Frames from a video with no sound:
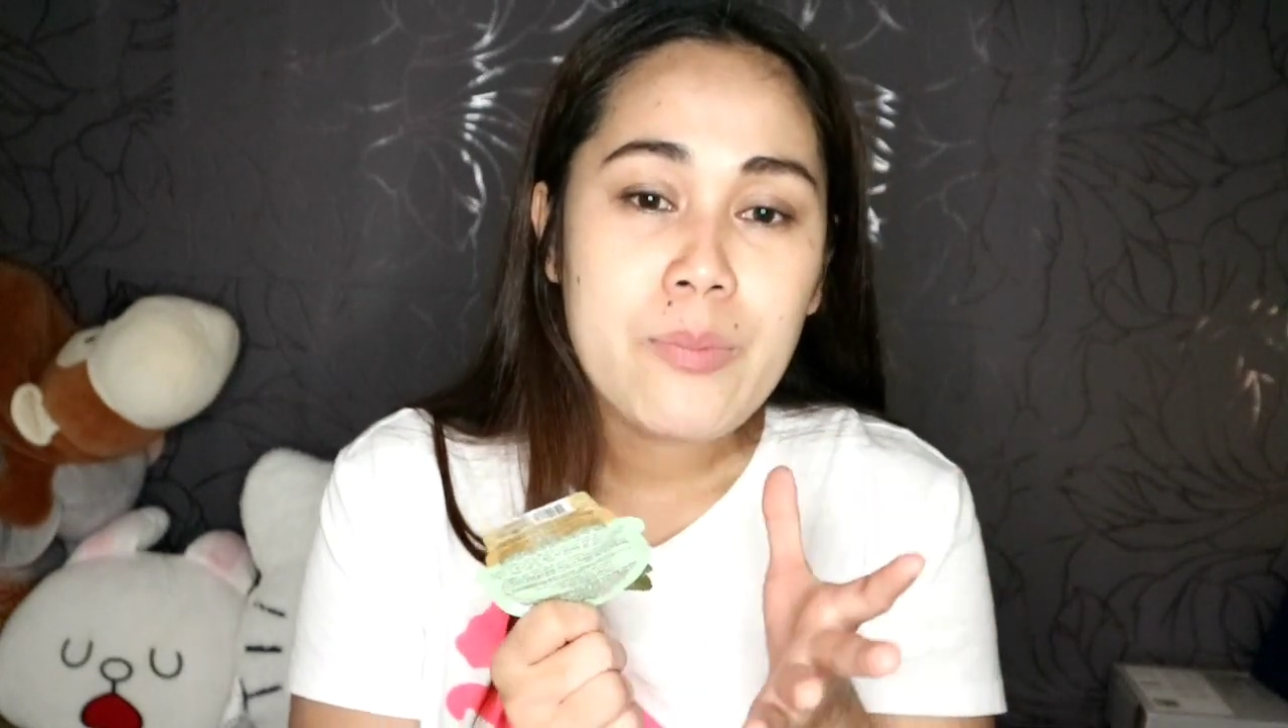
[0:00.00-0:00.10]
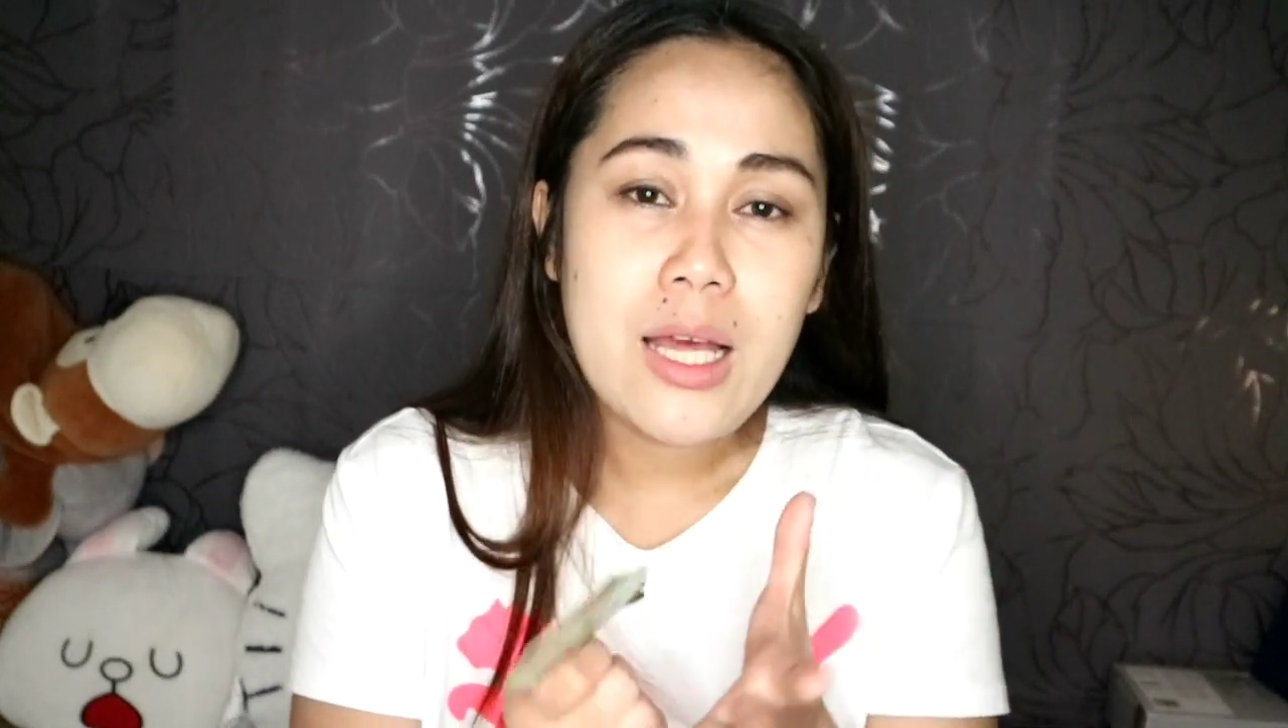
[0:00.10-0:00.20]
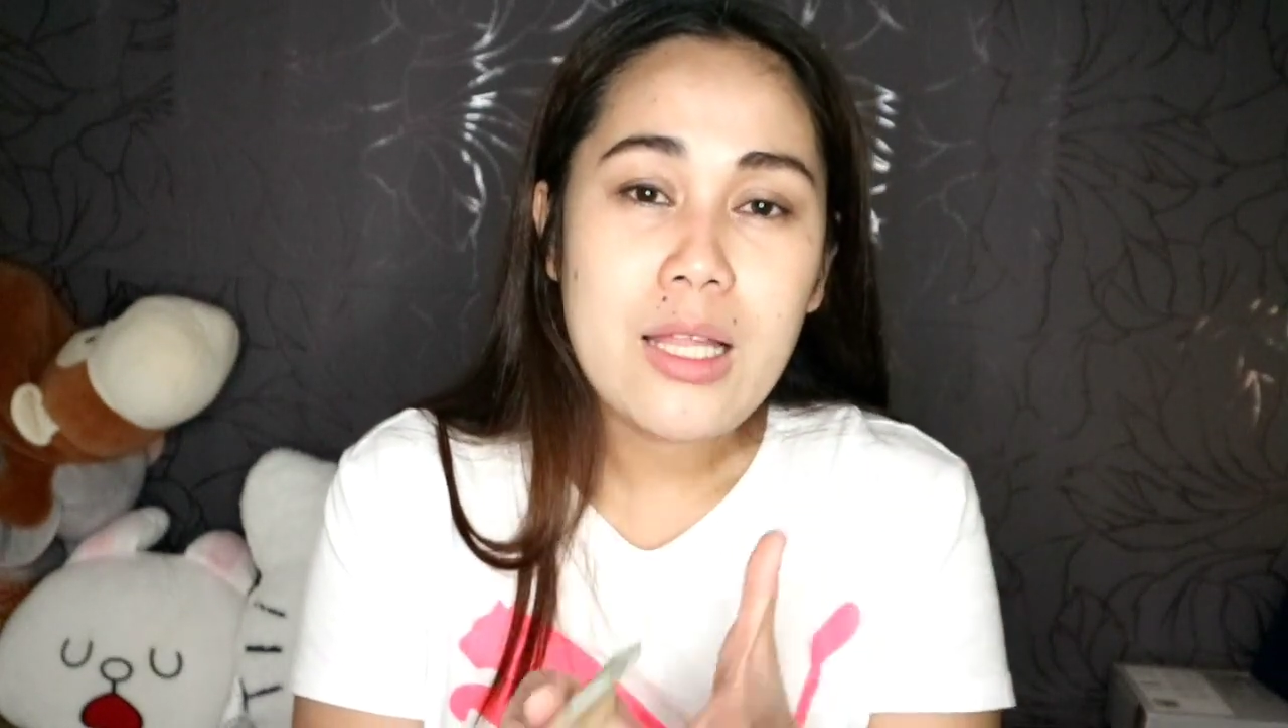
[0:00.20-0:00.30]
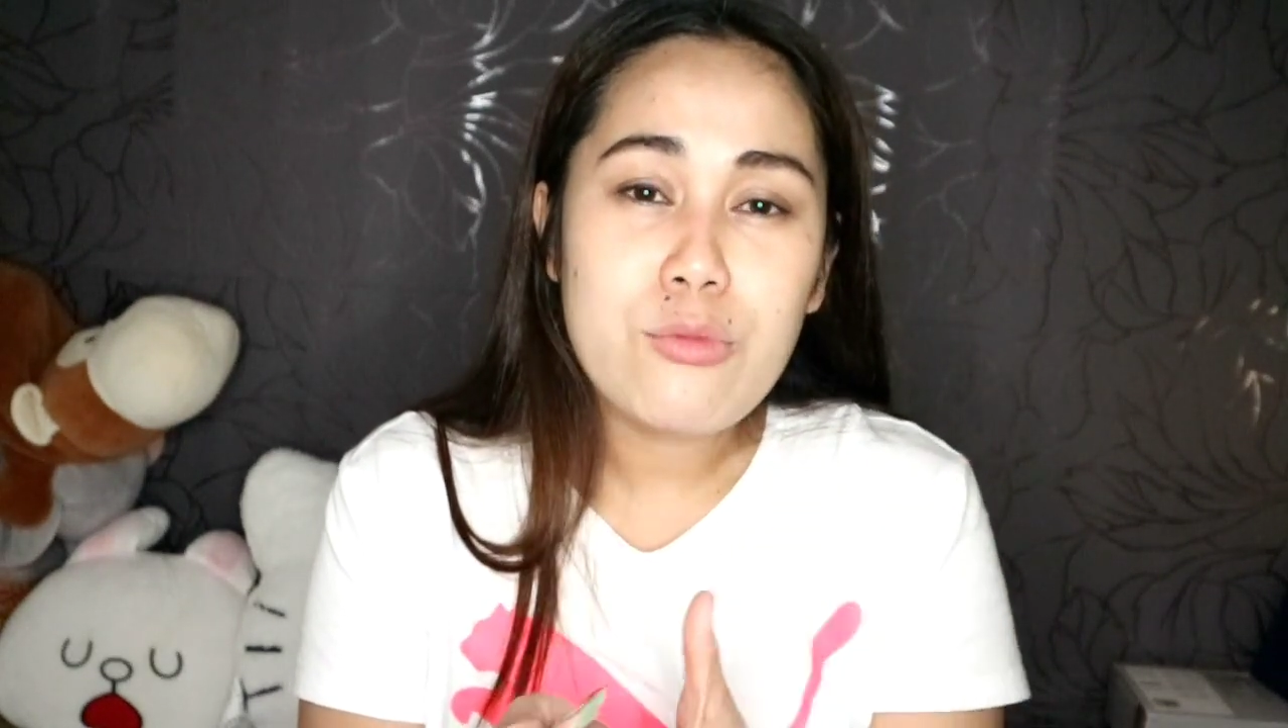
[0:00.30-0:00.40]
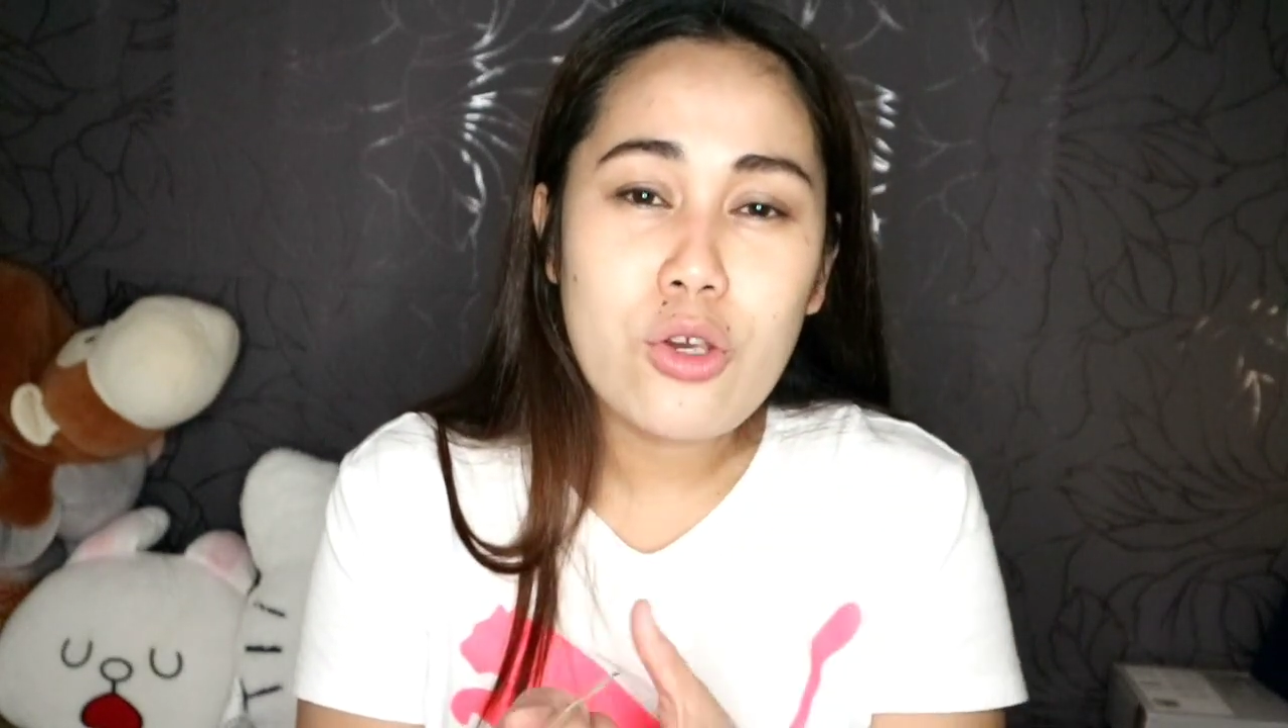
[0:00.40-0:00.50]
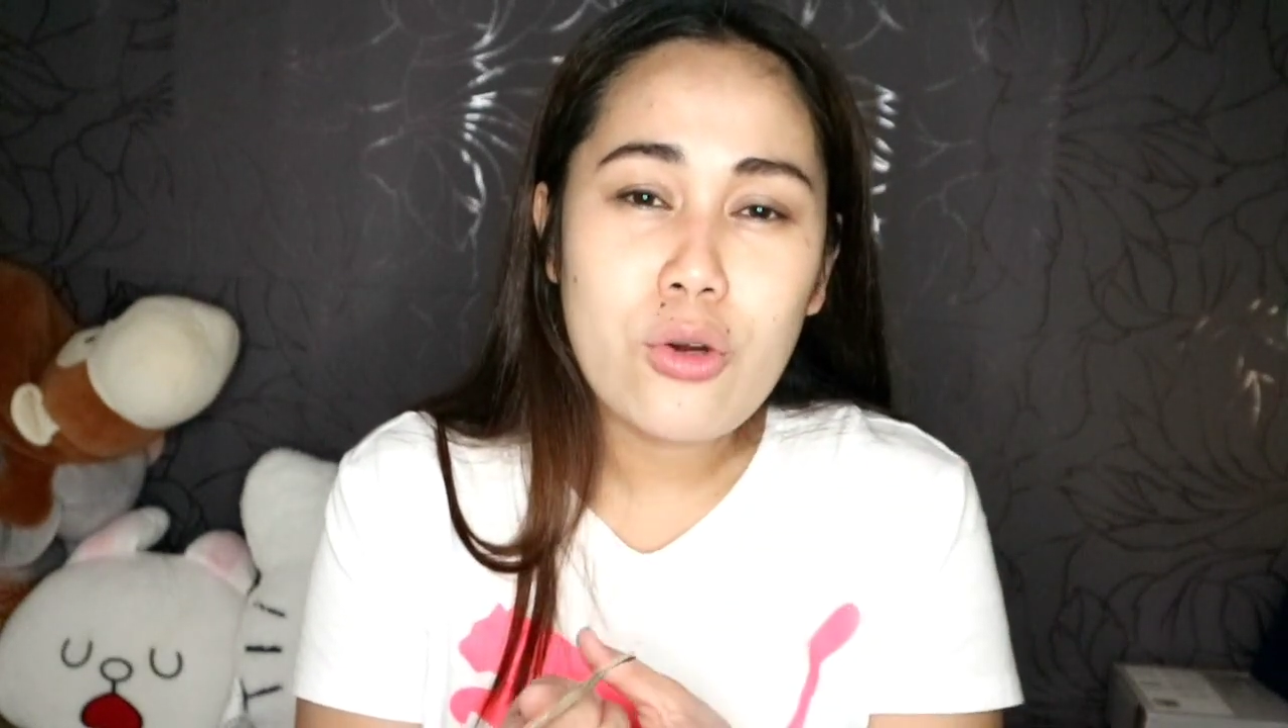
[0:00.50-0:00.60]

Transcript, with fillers: alam nyo